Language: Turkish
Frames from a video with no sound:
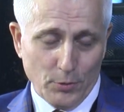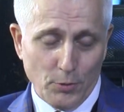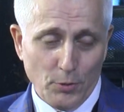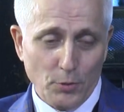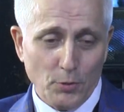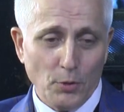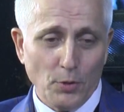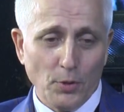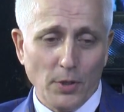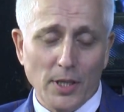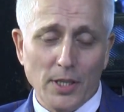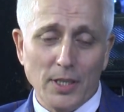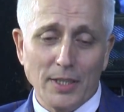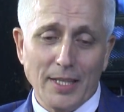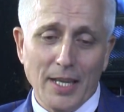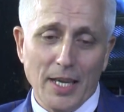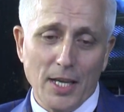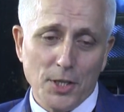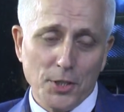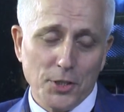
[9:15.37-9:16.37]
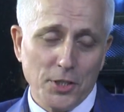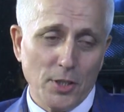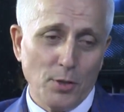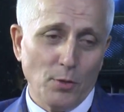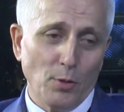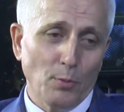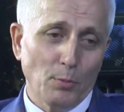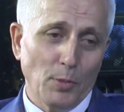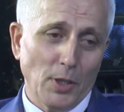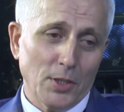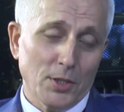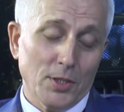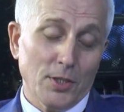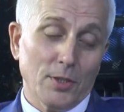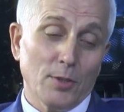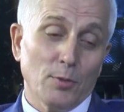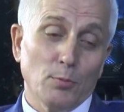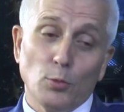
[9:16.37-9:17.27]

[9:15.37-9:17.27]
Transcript: Çünkü orayın her şeyi olmalısınız.